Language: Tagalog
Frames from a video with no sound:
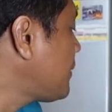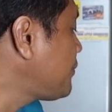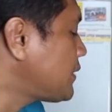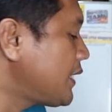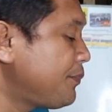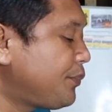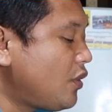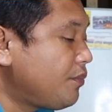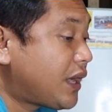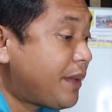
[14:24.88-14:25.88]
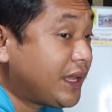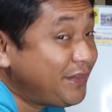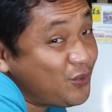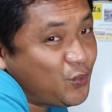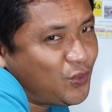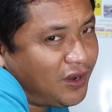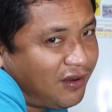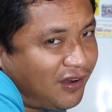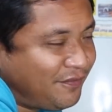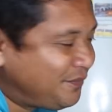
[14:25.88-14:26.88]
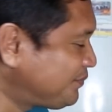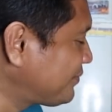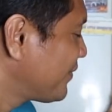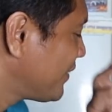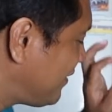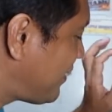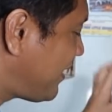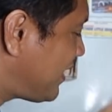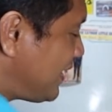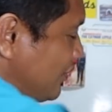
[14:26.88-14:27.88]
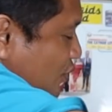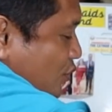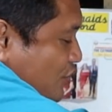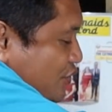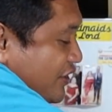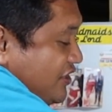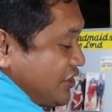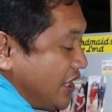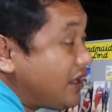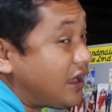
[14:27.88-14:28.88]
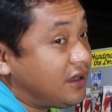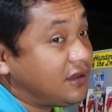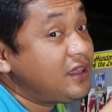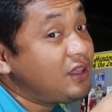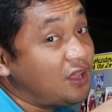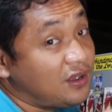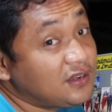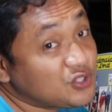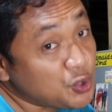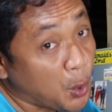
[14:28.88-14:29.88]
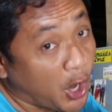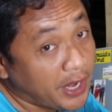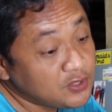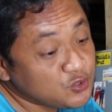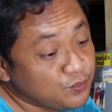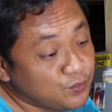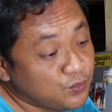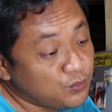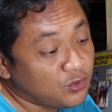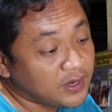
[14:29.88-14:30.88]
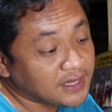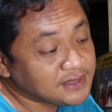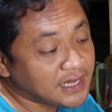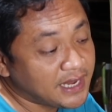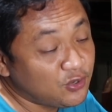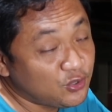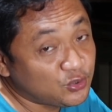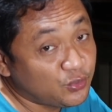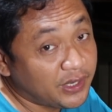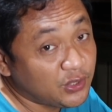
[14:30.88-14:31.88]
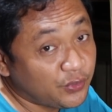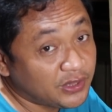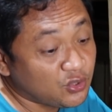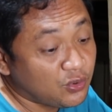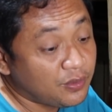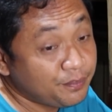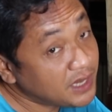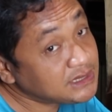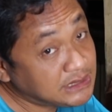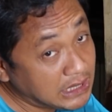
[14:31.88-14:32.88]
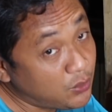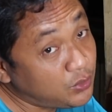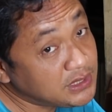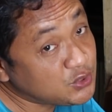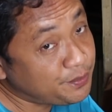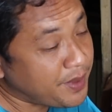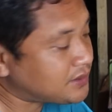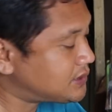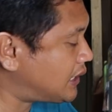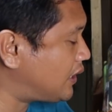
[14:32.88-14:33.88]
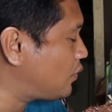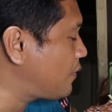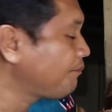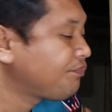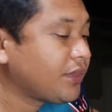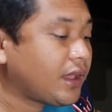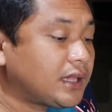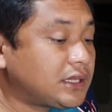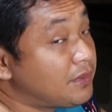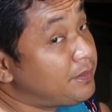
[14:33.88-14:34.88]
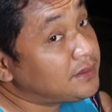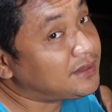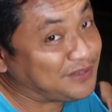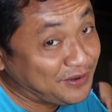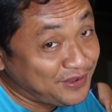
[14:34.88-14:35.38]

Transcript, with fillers: Tapos ayan po, marami kaming ulam. Ayan, ito yung gusto ni Jing, ang lechon. So bukas ay lulutuin ko ito, paksiw, lechon paksiw at ibebenta